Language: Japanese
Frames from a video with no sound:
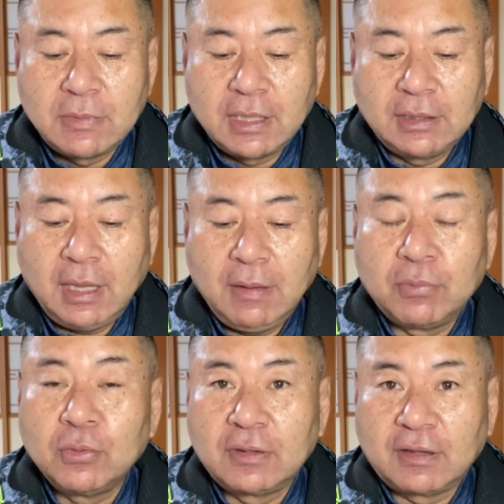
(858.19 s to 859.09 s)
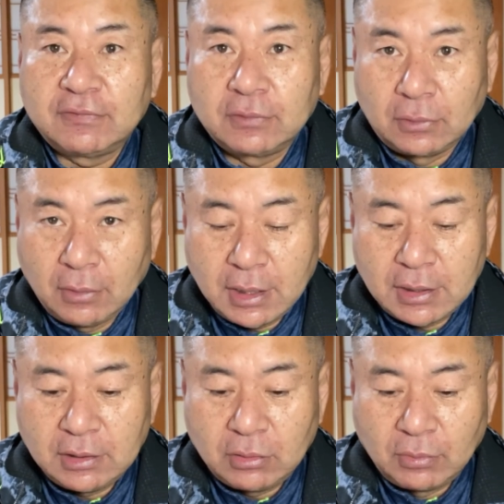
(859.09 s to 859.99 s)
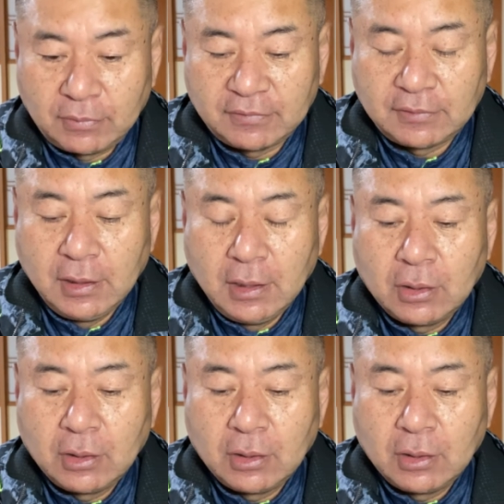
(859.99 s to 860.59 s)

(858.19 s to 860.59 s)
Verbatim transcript: 妹で分割するのがいいと思います。